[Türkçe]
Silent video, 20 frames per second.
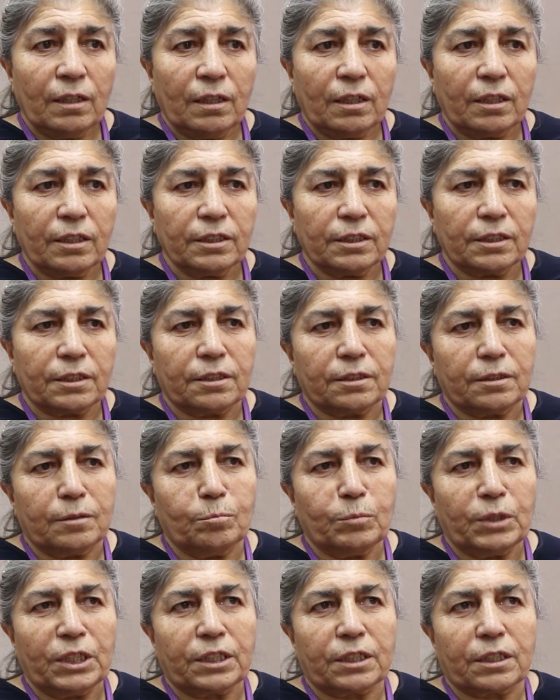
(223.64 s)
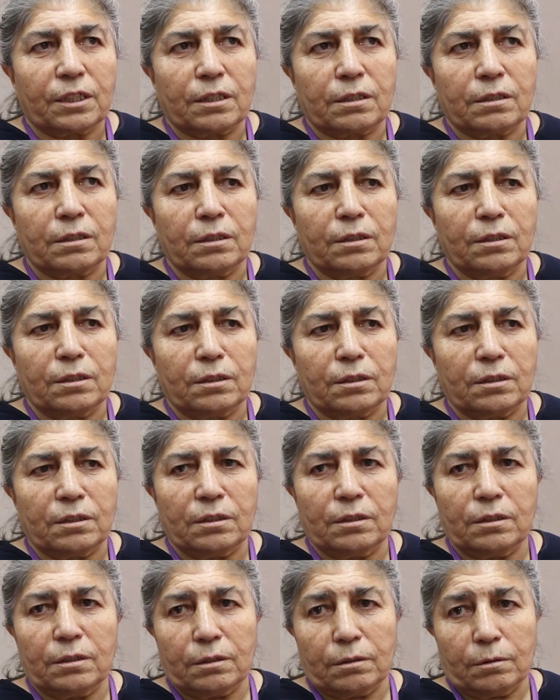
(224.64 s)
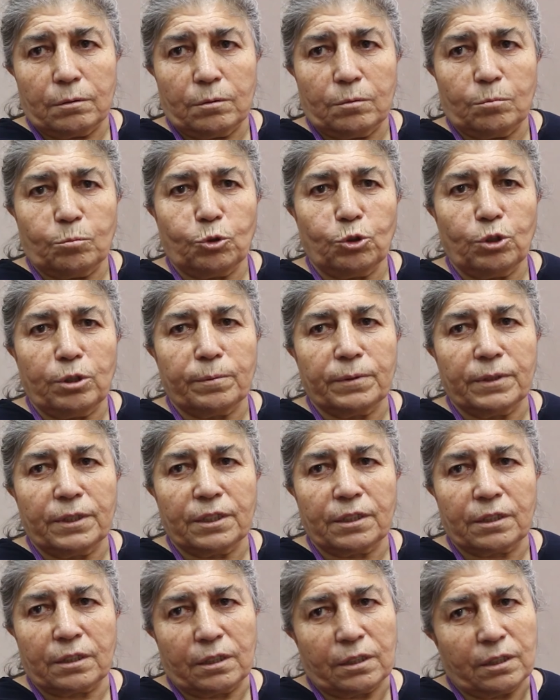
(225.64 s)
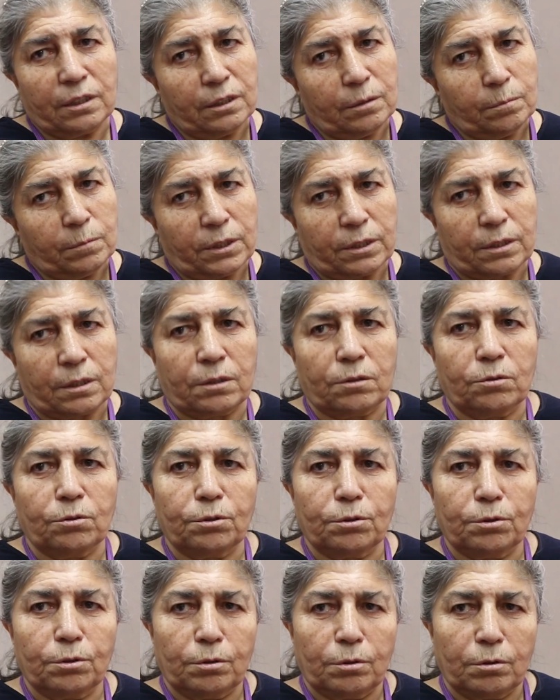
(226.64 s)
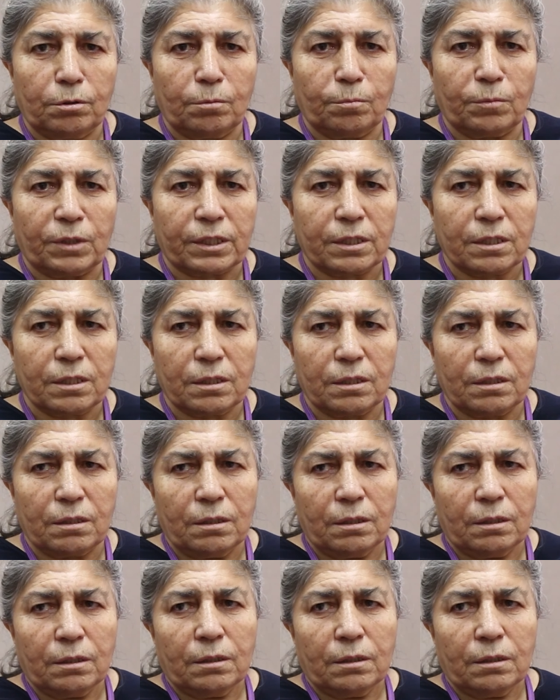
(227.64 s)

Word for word: Hayır dedim. Herkesin böyle bir riske girmesi doğru olmaz.